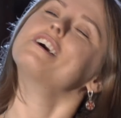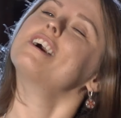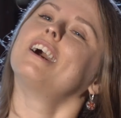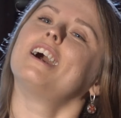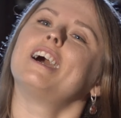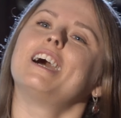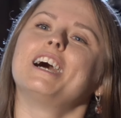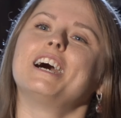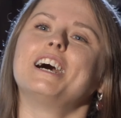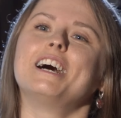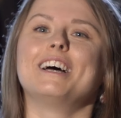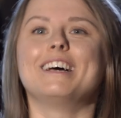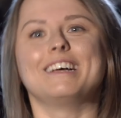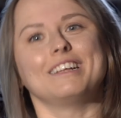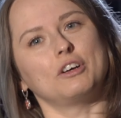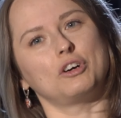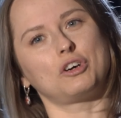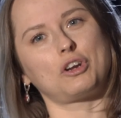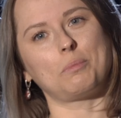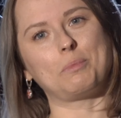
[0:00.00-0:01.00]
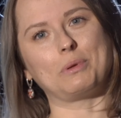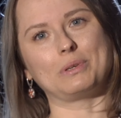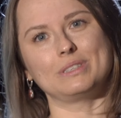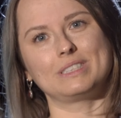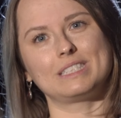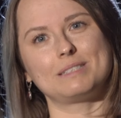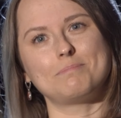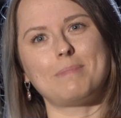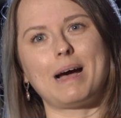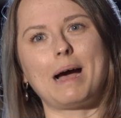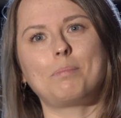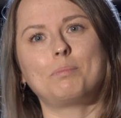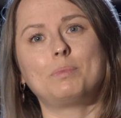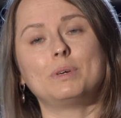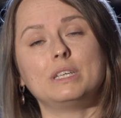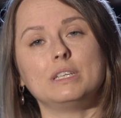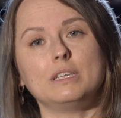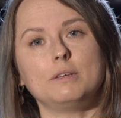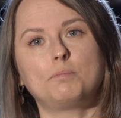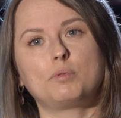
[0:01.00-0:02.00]
E, robiąc mapy
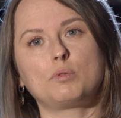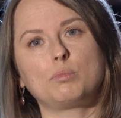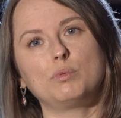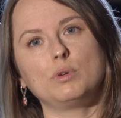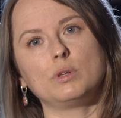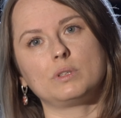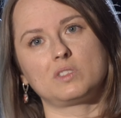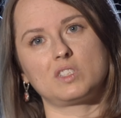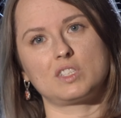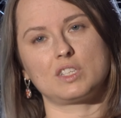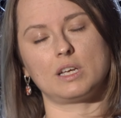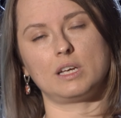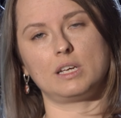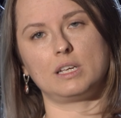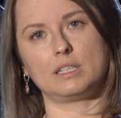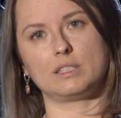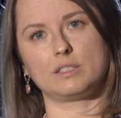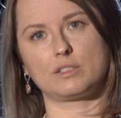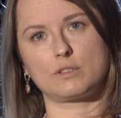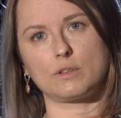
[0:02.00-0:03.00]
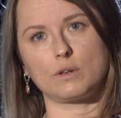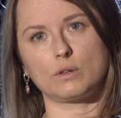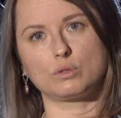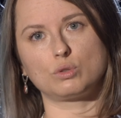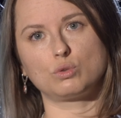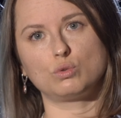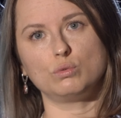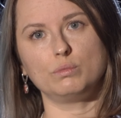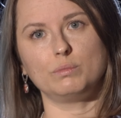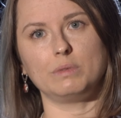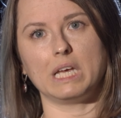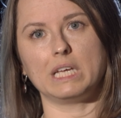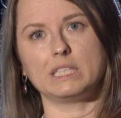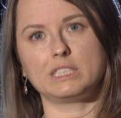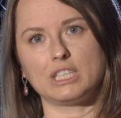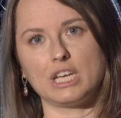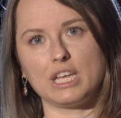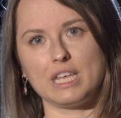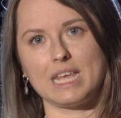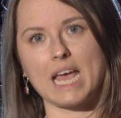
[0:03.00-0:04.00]
i próbując e,
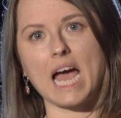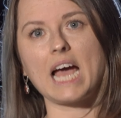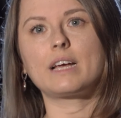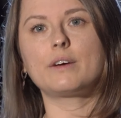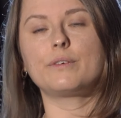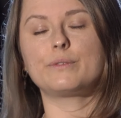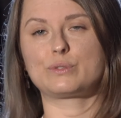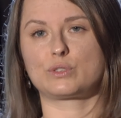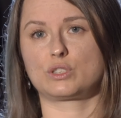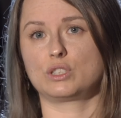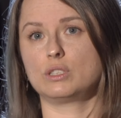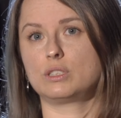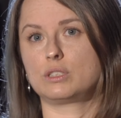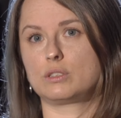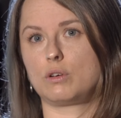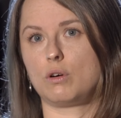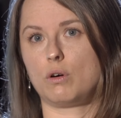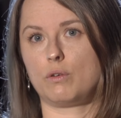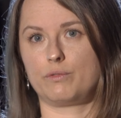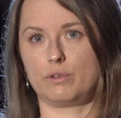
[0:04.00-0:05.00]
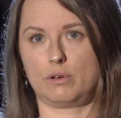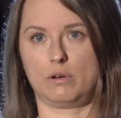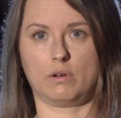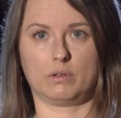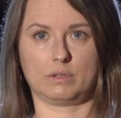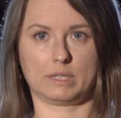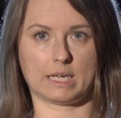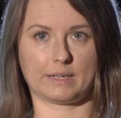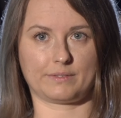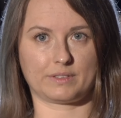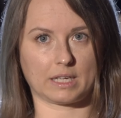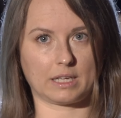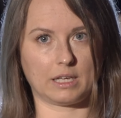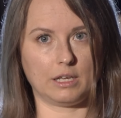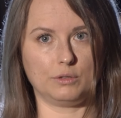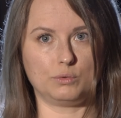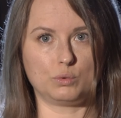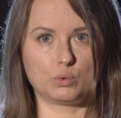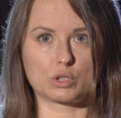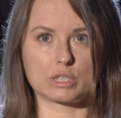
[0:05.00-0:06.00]
zrozumieć, jak wszystko wygląda w
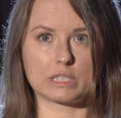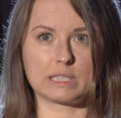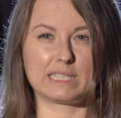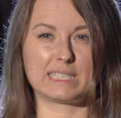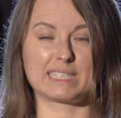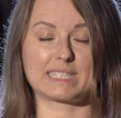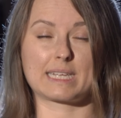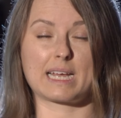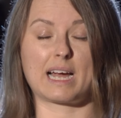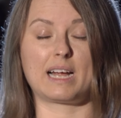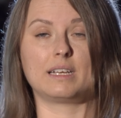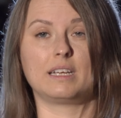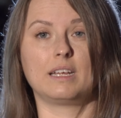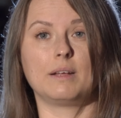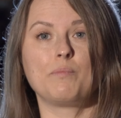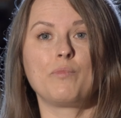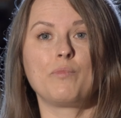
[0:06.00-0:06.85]
takiej dużej skali.